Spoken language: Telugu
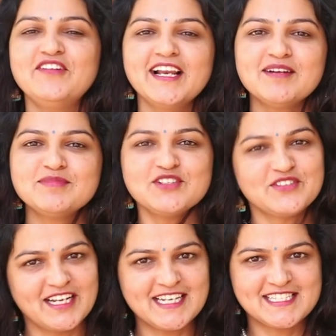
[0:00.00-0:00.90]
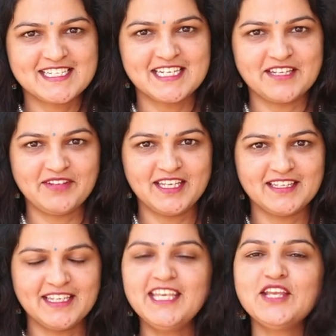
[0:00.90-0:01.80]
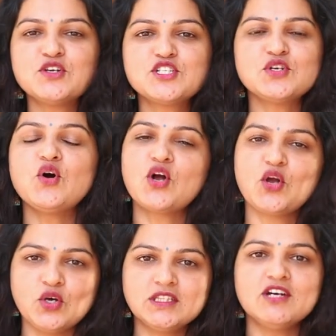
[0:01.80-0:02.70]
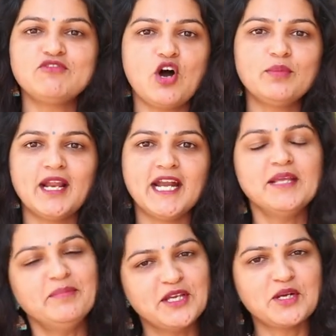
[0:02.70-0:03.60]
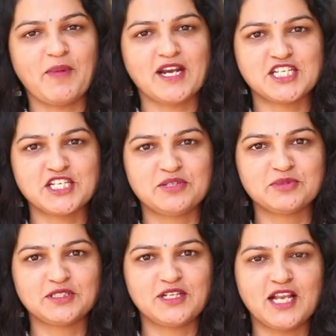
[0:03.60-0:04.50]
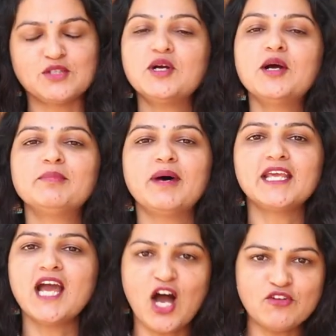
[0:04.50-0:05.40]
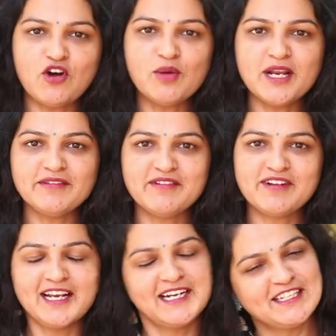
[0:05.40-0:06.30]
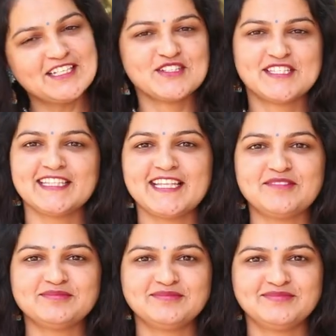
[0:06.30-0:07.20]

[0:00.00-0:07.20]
వెల్కమ్ టు రియల్ ఎస్టేట్ టీవీ ఈరోజు ఒక కొత్త ఫామ్ ల్యాండ్ని మీకు పరిచయం చేయబోతున్నాను మరి ఆ ఫామ్ ల్యాండ్ వివరాలేంటో చూసేద్దాం